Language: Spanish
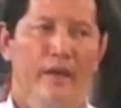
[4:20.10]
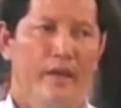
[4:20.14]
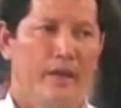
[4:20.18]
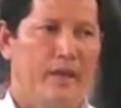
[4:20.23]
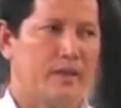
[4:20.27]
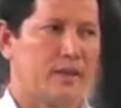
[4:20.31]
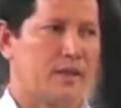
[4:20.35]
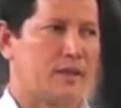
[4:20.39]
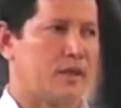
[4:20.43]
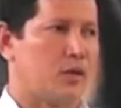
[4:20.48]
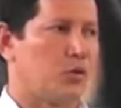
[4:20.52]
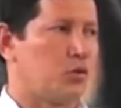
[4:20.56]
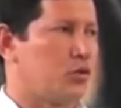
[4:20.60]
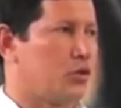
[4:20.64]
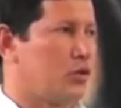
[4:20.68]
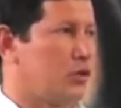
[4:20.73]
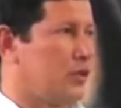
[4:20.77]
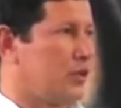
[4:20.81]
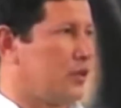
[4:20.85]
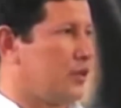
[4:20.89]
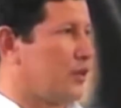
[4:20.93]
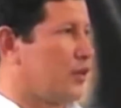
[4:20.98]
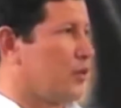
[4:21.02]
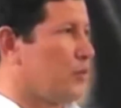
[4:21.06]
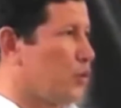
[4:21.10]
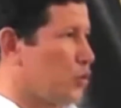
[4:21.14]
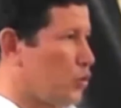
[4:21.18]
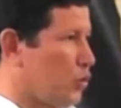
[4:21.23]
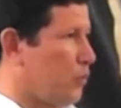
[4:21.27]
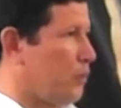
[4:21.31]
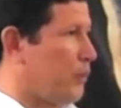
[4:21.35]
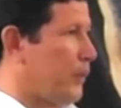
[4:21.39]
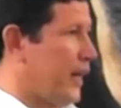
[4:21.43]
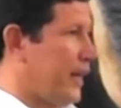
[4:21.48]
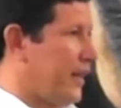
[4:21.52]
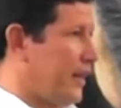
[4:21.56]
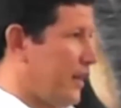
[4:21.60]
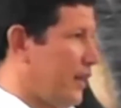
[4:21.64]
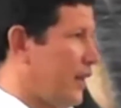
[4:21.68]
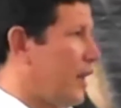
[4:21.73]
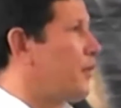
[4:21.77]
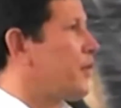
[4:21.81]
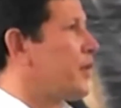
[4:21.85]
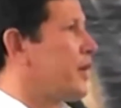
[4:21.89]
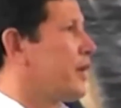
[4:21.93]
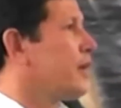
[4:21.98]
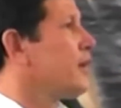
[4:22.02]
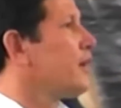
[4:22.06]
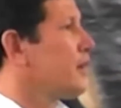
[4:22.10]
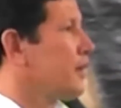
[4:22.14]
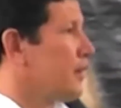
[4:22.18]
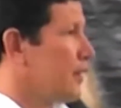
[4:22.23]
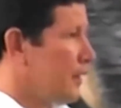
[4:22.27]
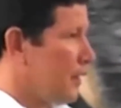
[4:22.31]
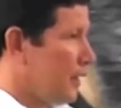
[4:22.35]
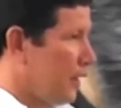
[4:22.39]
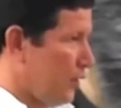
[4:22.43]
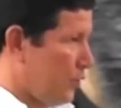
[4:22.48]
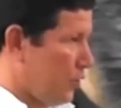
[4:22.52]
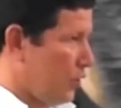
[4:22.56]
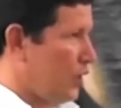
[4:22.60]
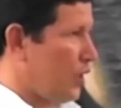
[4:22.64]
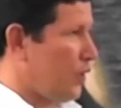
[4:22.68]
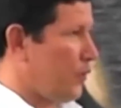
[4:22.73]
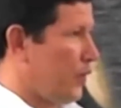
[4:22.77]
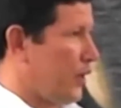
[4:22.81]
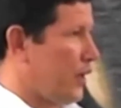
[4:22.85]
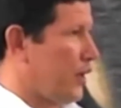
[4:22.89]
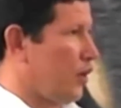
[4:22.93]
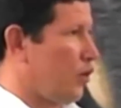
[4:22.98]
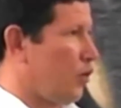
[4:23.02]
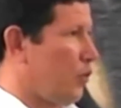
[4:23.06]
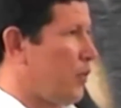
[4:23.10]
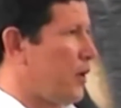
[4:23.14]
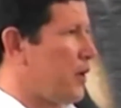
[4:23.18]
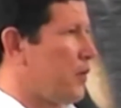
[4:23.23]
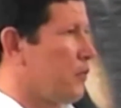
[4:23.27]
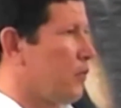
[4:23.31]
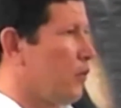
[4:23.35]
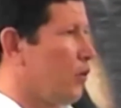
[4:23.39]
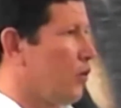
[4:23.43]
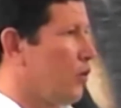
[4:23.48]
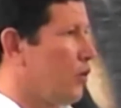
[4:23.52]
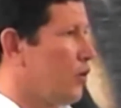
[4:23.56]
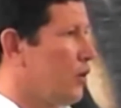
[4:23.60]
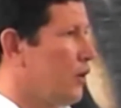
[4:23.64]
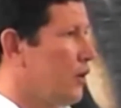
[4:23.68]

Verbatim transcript: En esta traducción dice como su padre David, que significa lo mismo.